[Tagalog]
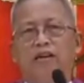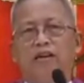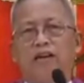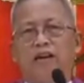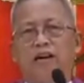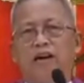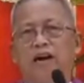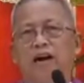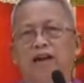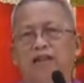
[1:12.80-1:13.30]

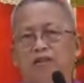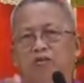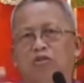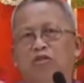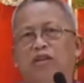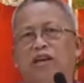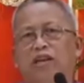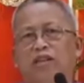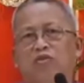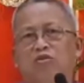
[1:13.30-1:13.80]
nakaadto
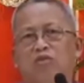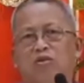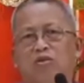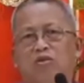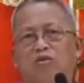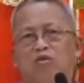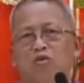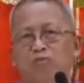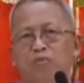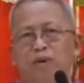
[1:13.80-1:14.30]
siya
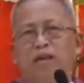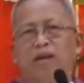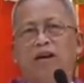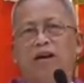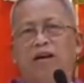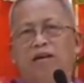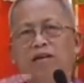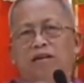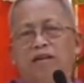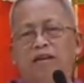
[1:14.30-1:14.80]
atong tubig
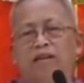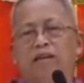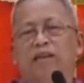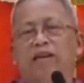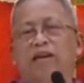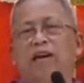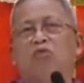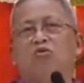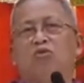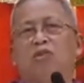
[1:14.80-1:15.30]
nga
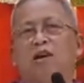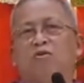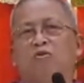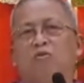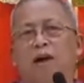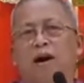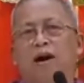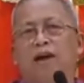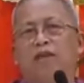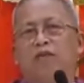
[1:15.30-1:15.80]
inigkakutaw
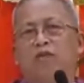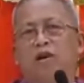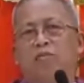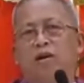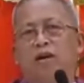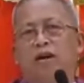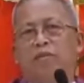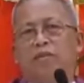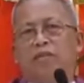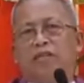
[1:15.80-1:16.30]
maayo ang
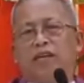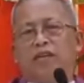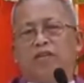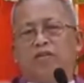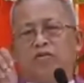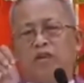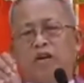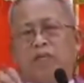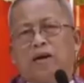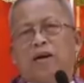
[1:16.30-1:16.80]
mga
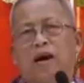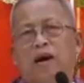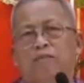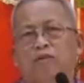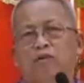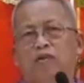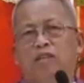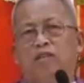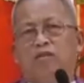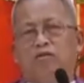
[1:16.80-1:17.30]
masakiton na
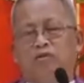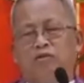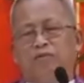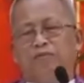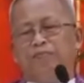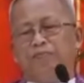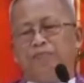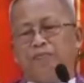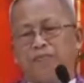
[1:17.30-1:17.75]
makaabot dito